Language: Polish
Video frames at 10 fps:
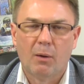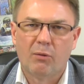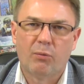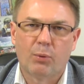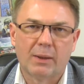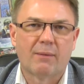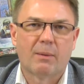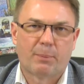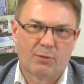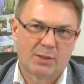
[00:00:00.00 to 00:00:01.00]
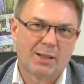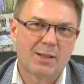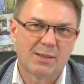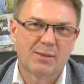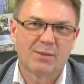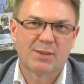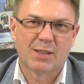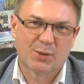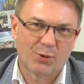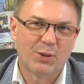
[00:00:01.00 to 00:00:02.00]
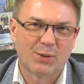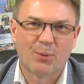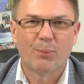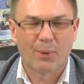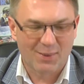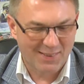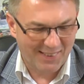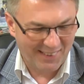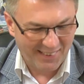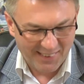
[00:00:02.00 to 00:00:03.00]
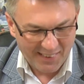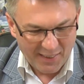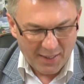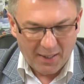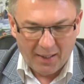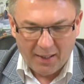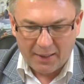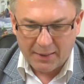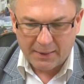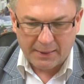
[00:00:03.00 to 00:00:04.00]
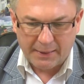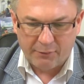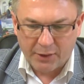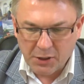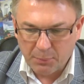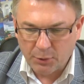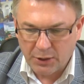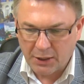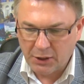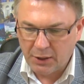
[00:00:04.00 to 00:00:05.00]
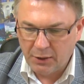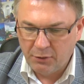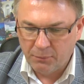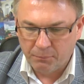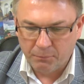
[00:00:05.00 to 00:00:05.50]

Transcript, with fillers: Włodawa powiązany z, ze stolicą Polski. W każdym bądź razie in,